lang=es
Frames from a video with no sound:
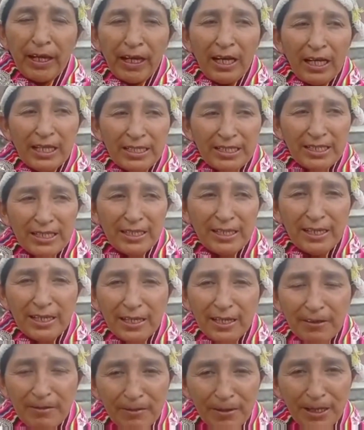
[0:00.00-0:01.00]
Así
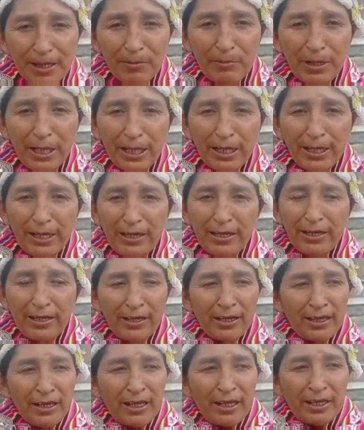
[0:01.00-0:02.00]
es, hermana.
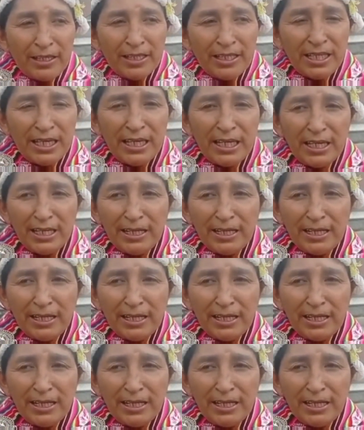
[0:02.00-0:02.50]
Sí,